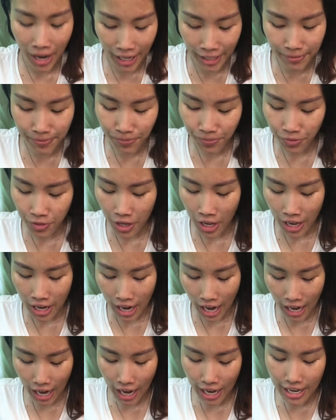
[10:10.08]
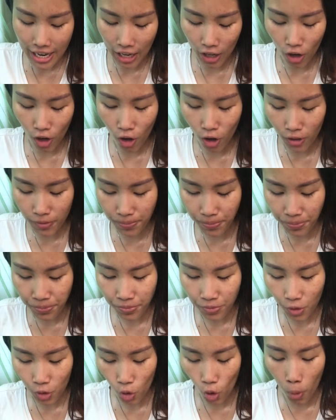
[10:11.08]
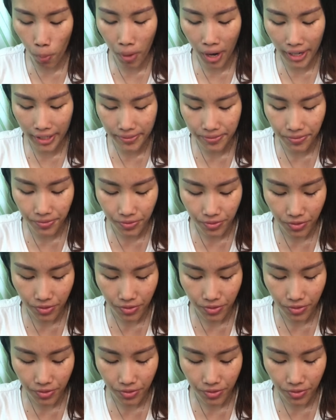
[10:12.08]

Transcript: เผ็ดถ้าใครอยากลองตัวใหม่